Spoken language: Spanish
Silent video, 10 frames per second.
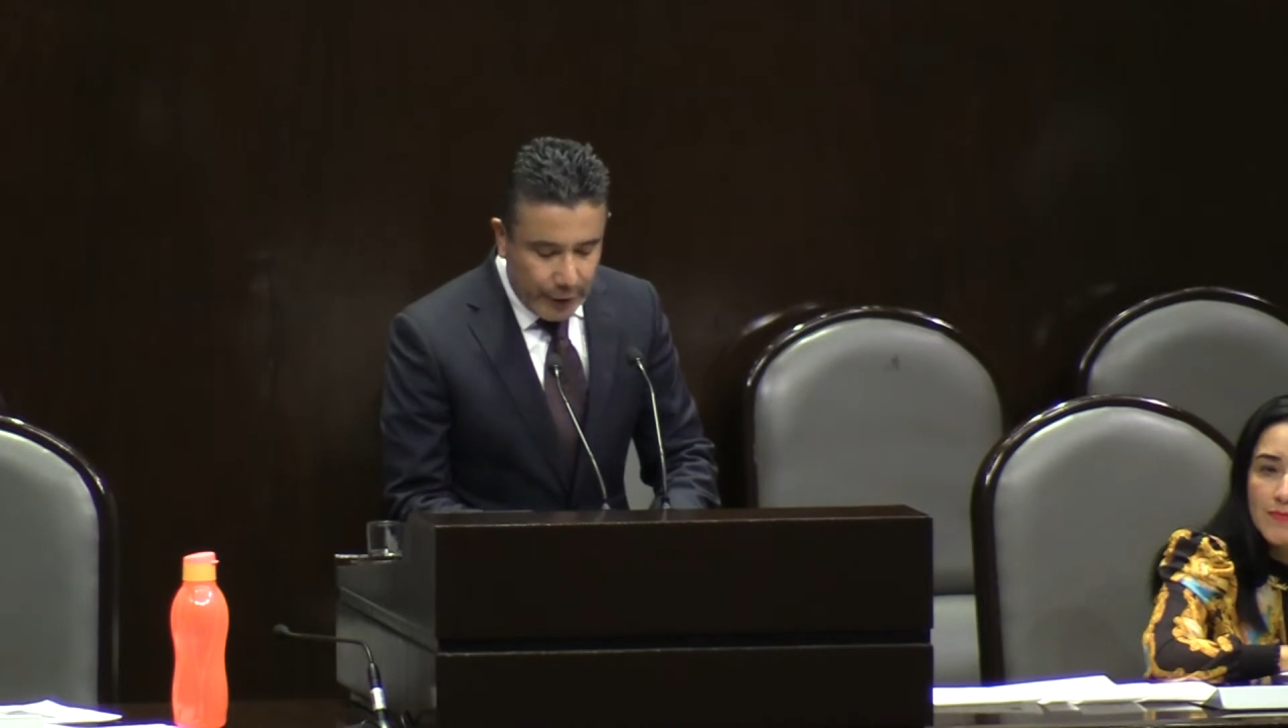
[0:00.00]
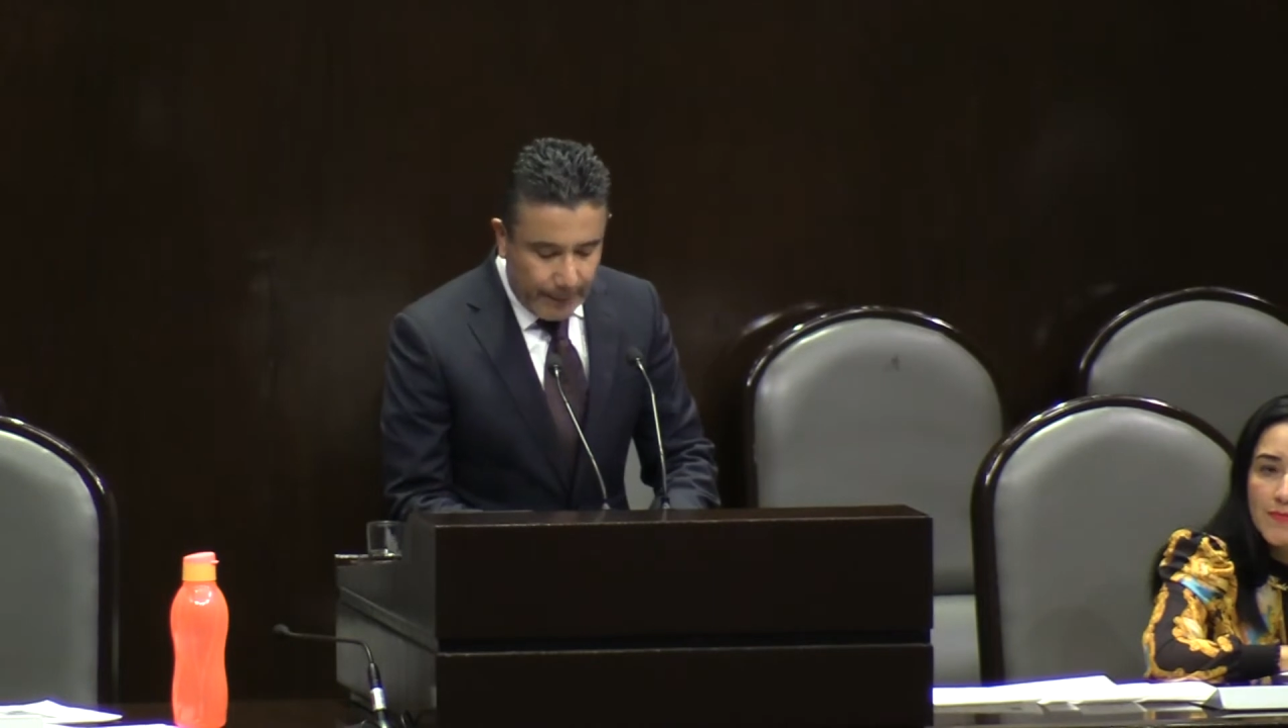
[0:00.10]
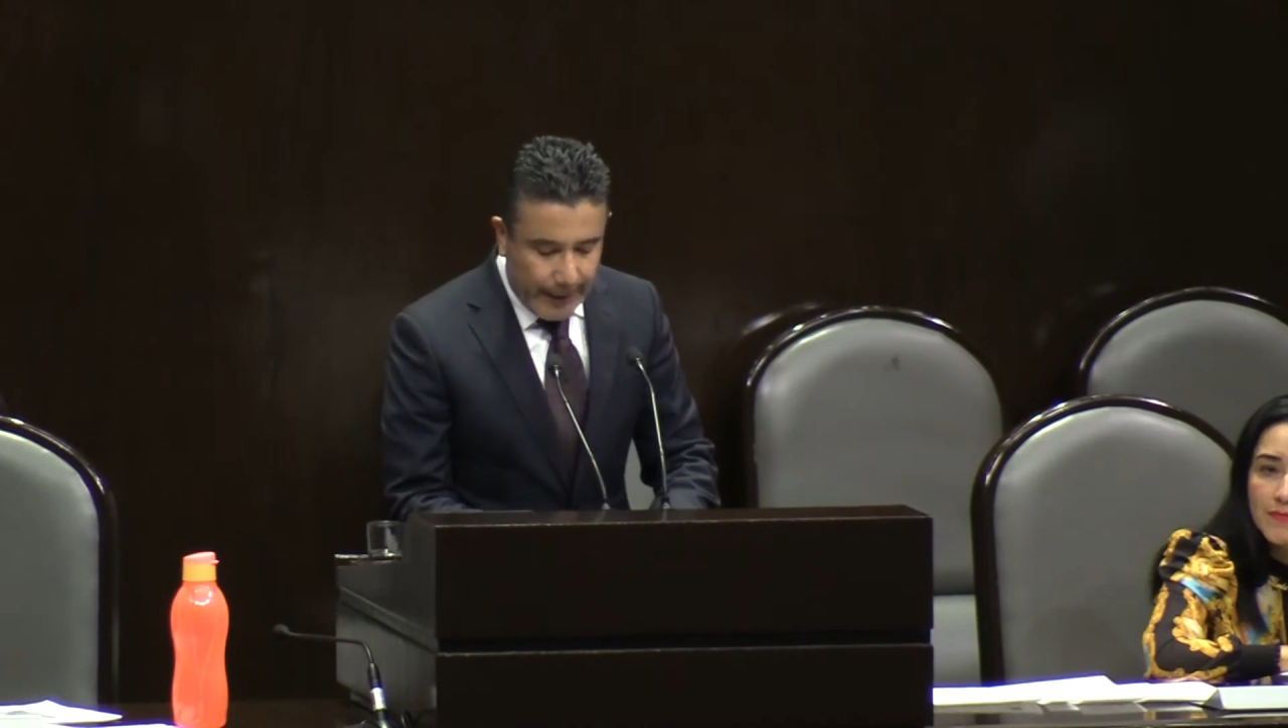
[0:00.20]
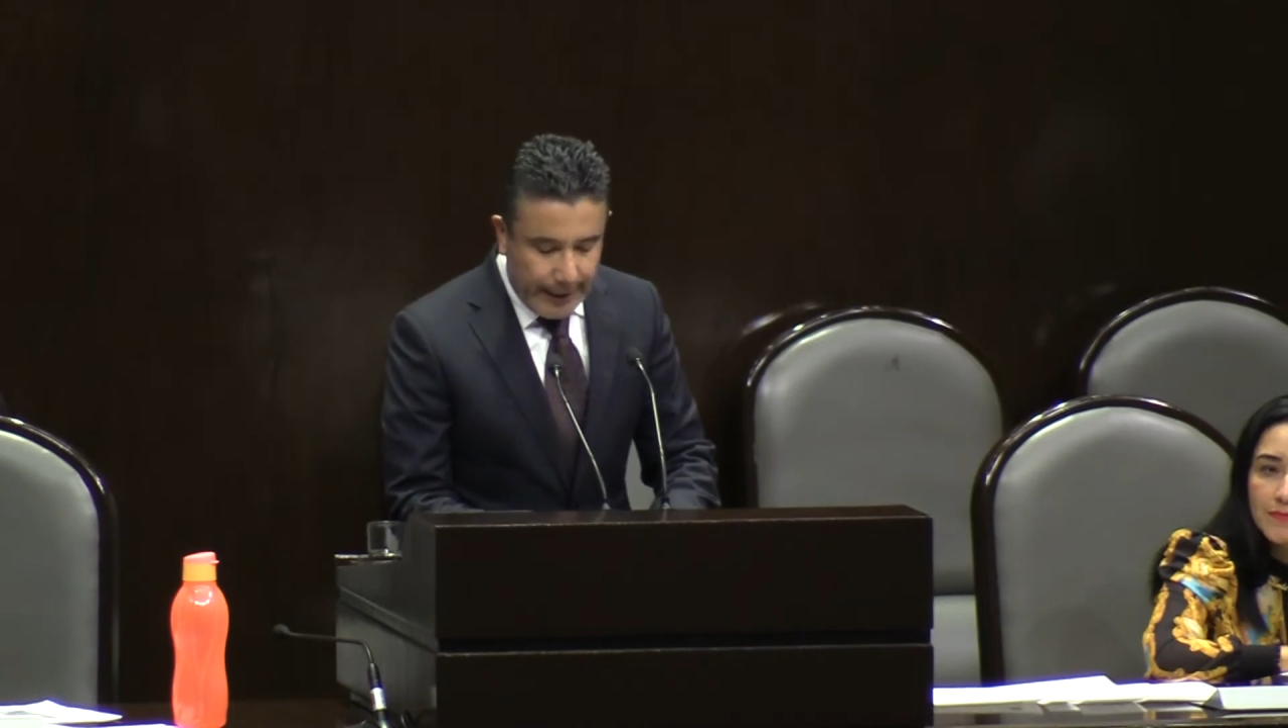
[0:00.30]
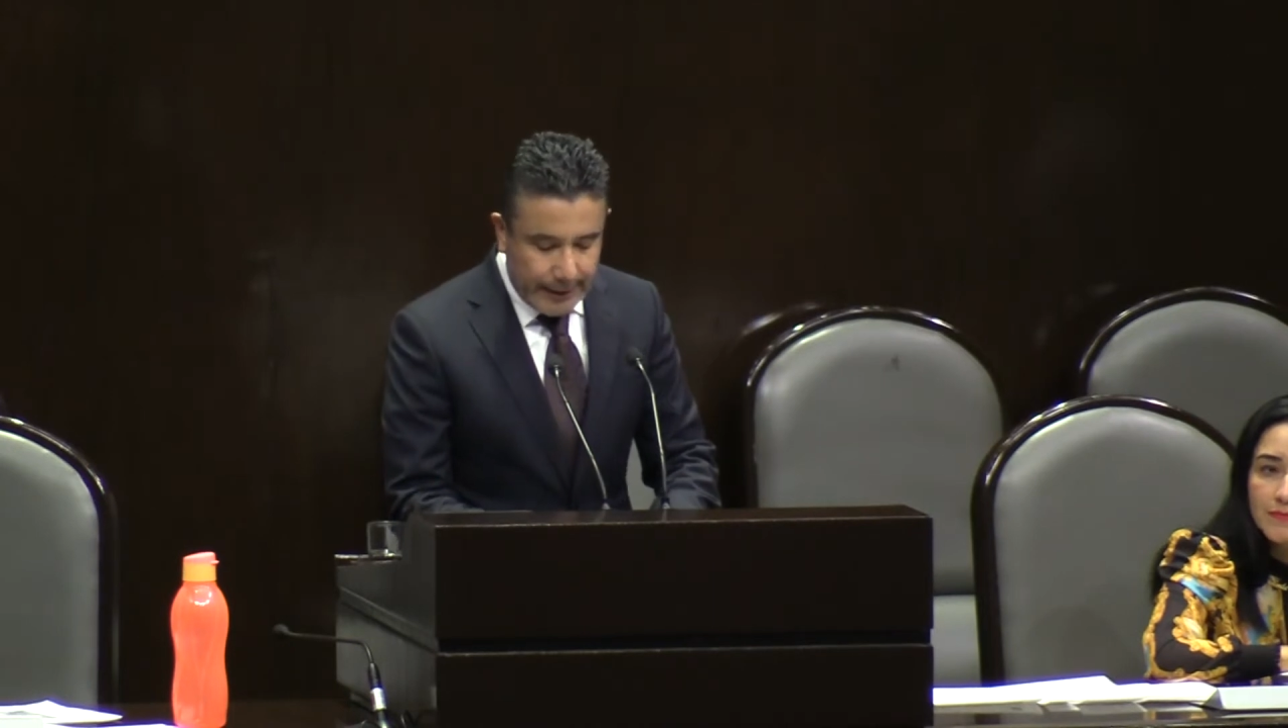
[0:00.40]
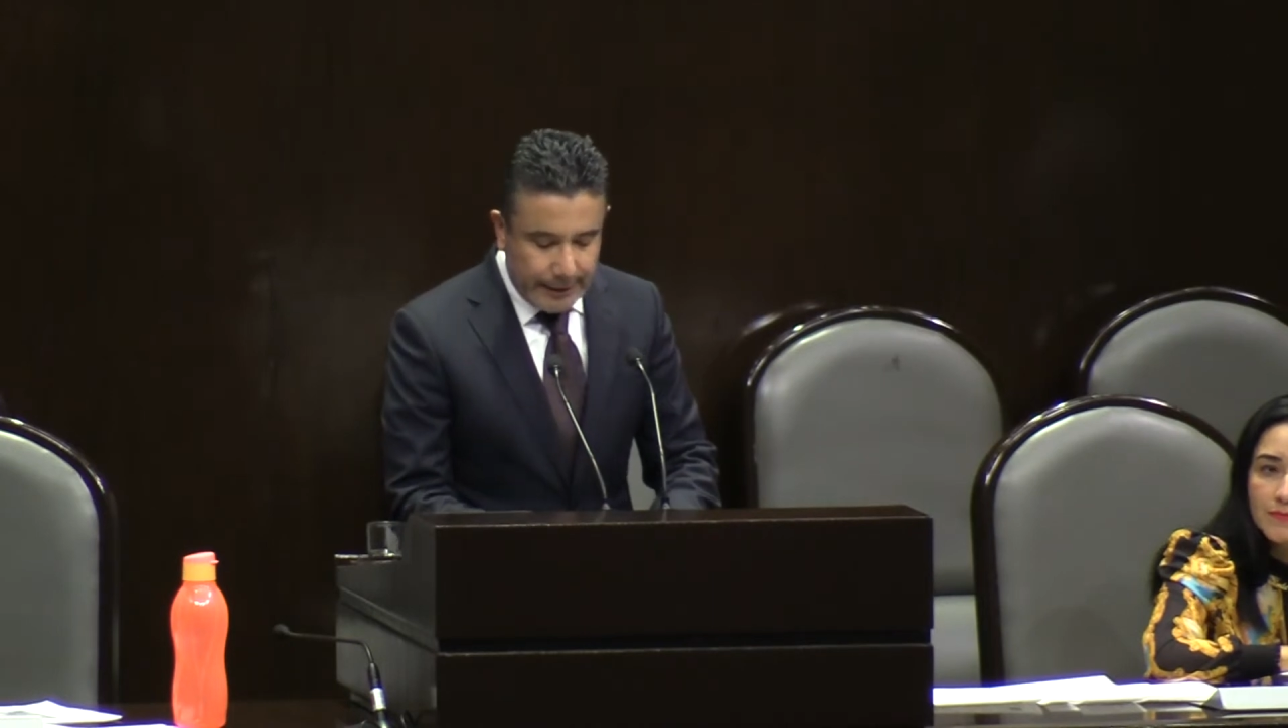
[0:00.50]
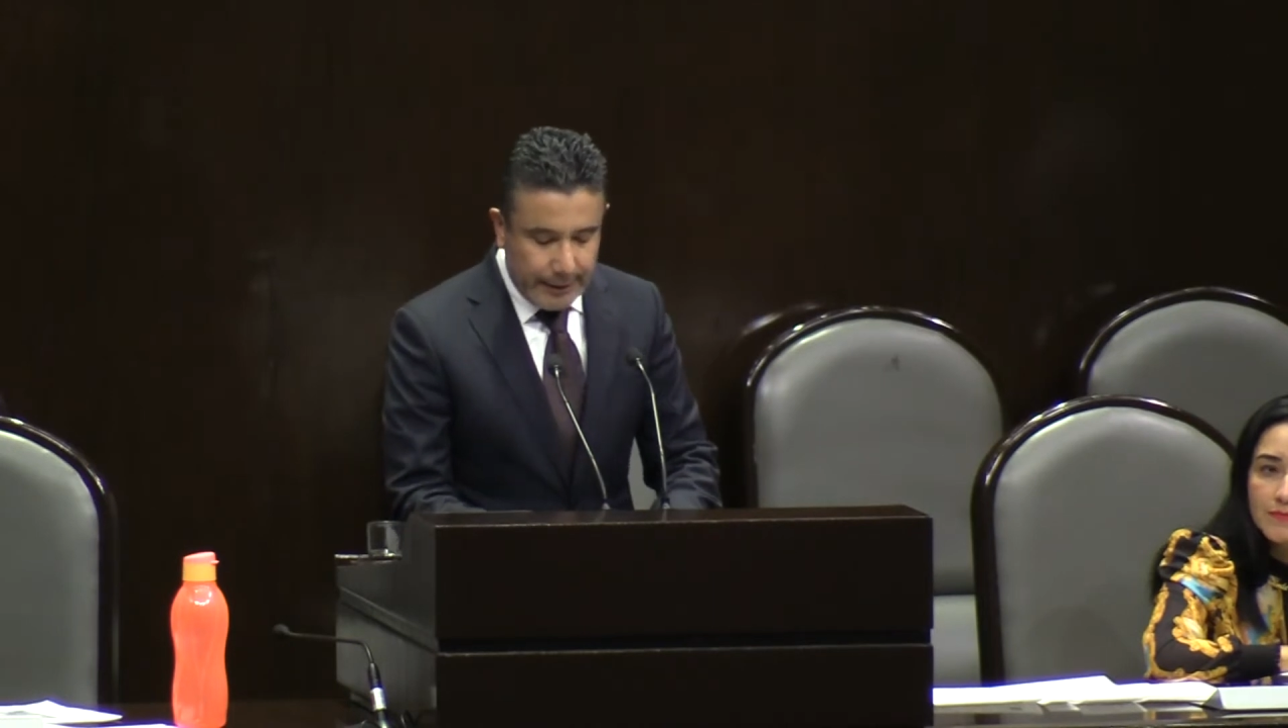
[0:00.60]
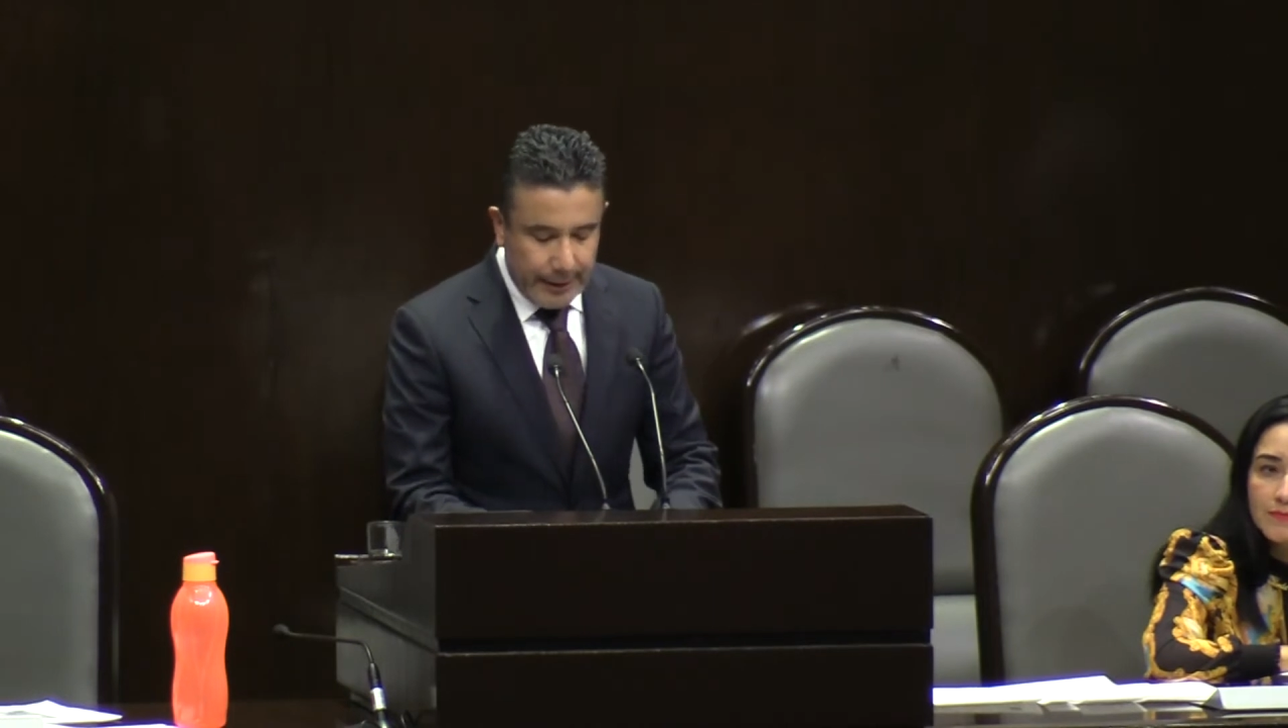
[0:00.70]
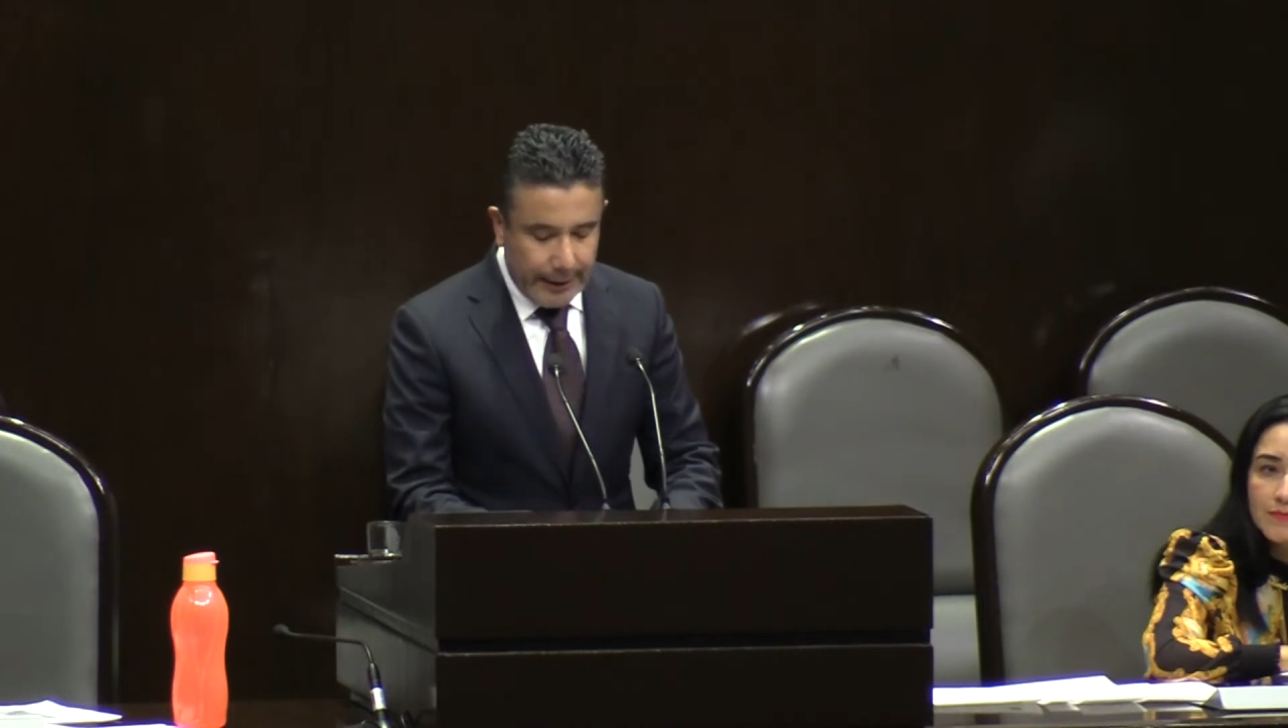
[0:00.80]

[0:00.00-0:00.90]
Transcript: de bienes